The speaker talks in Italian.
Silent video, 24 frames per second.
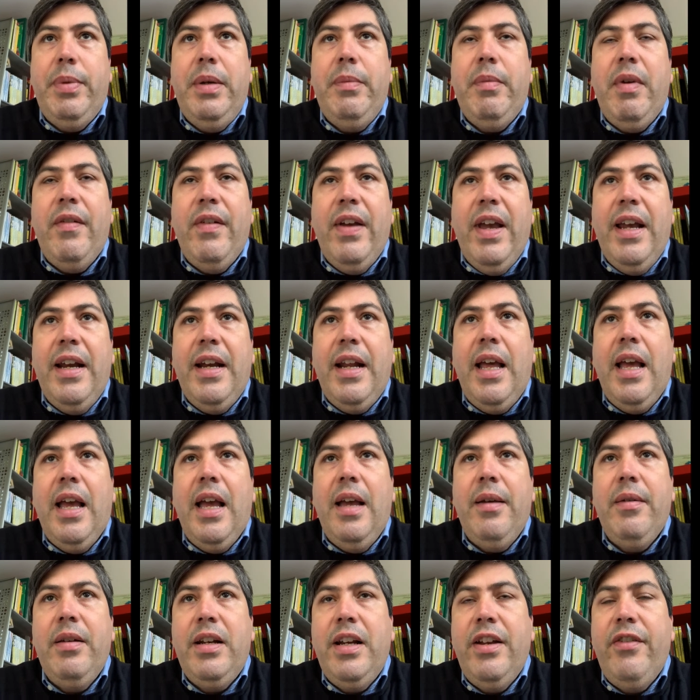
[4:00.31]
primavera,
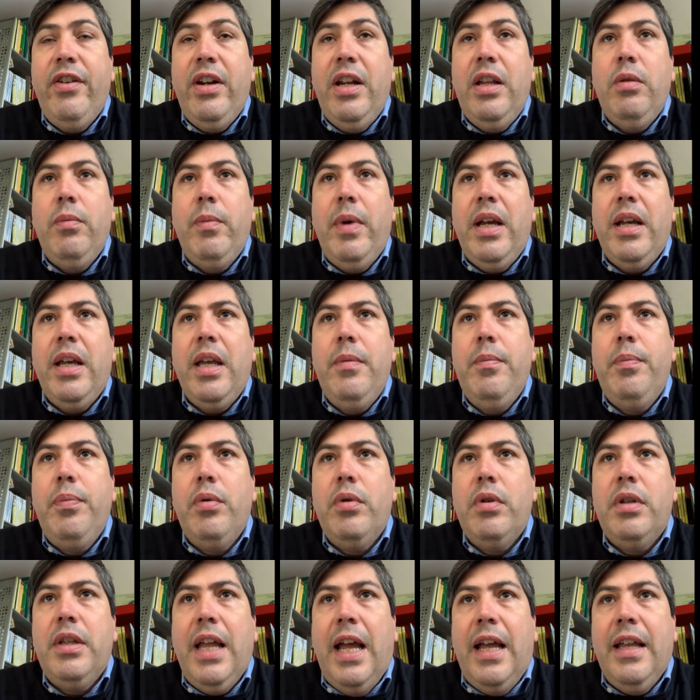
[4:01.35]
a referendum anche
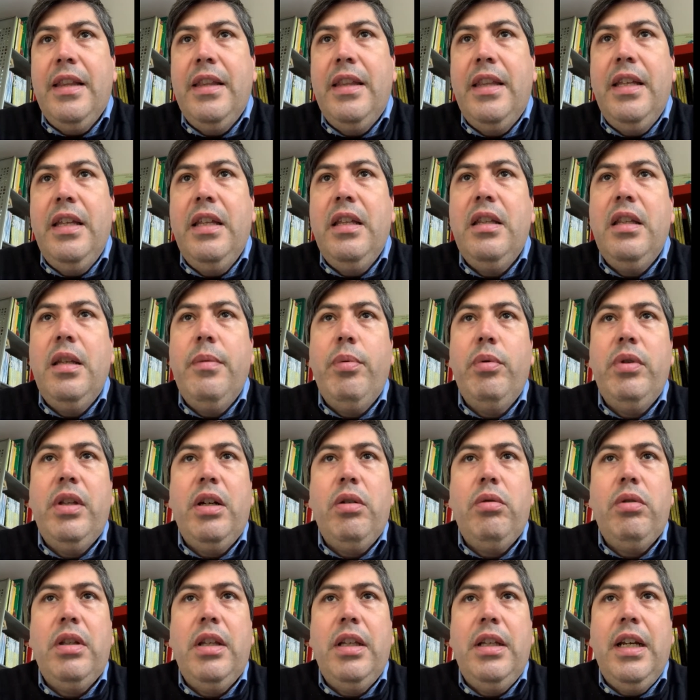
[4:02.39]
importanti di
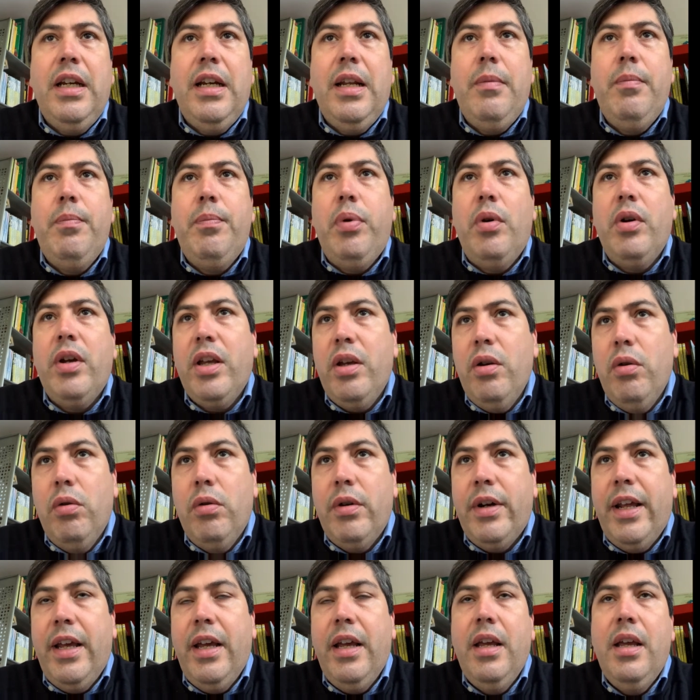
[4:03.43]
poter ottenere in poche
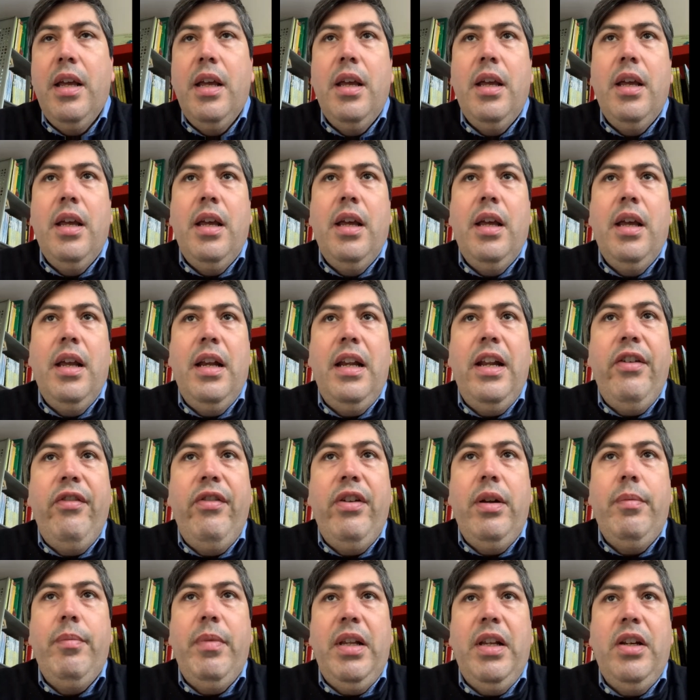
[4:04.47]
ore eh, le
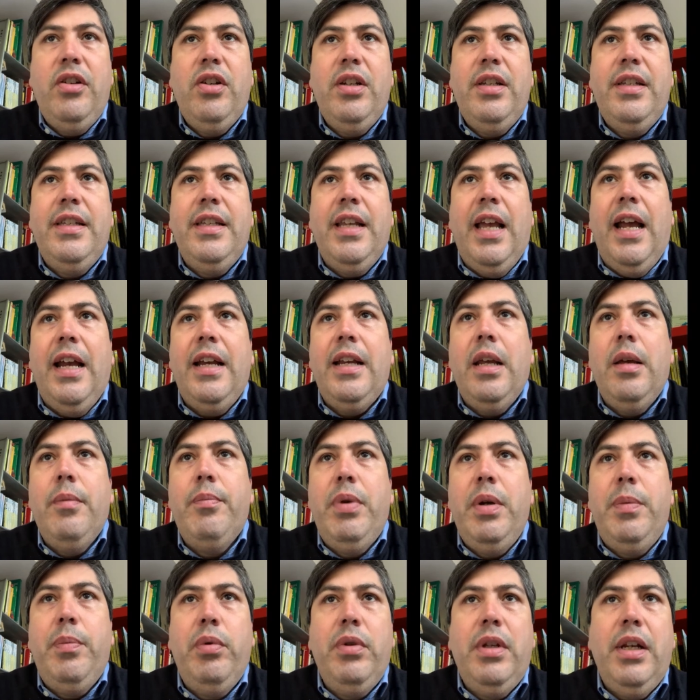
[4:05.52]
firme necessarie
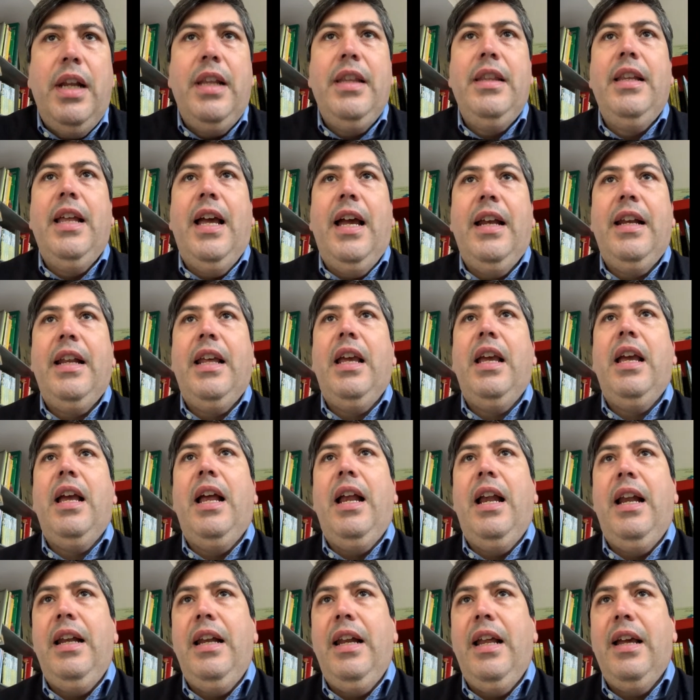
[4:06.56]
per poter andare
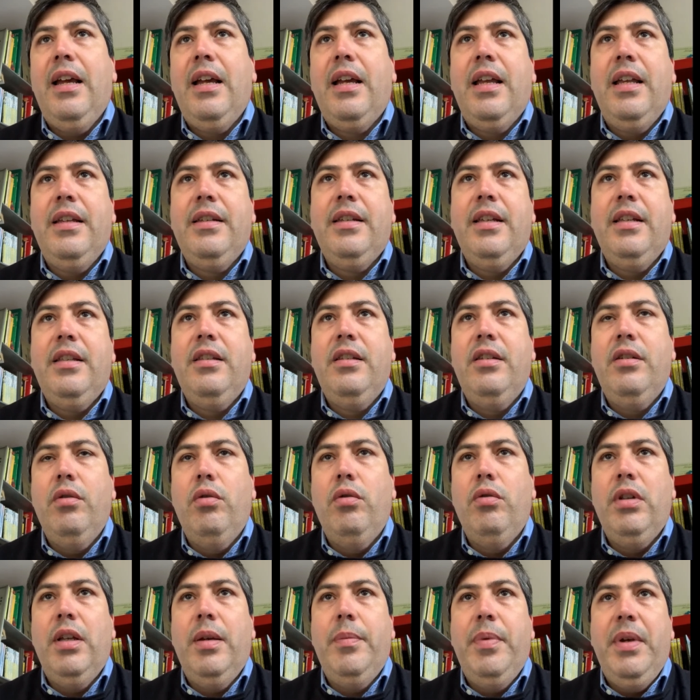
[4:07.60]
alla
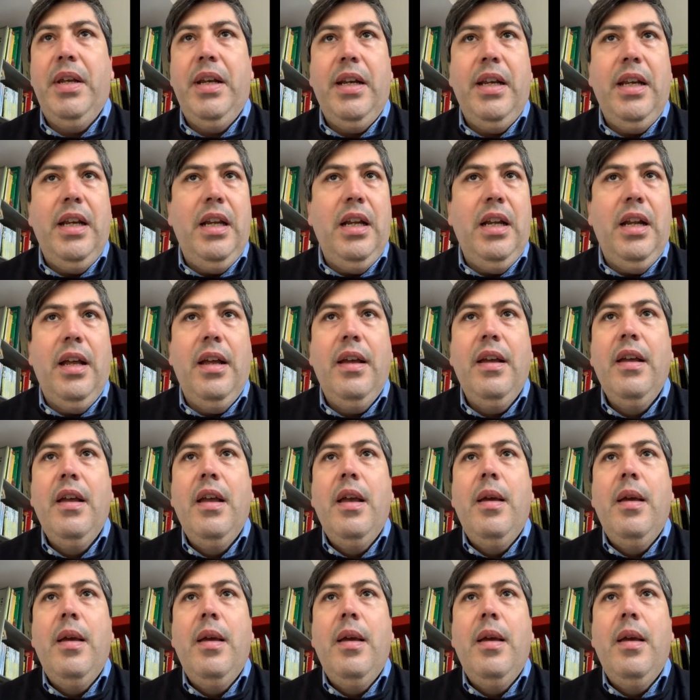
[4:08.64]
Cassazione per, il,